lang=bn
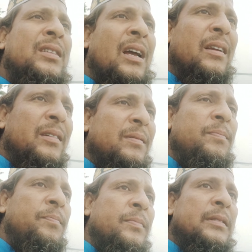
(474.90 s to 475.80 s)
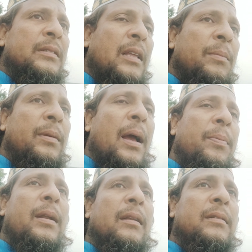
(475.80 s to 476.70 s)
চাই তা আমি
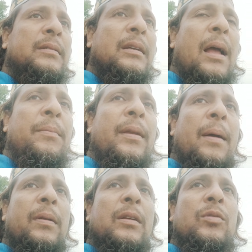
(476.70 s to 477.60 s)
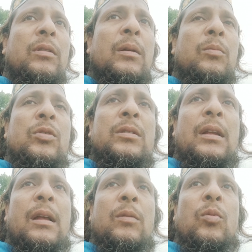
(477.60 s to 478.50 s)
আপনার আমি আপনার সাথে
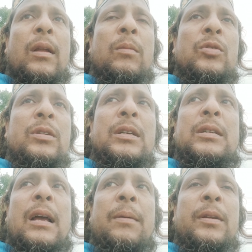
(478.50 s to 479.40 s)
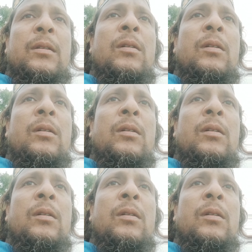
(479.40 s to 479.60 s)
দোয়ার মজলিসে আমি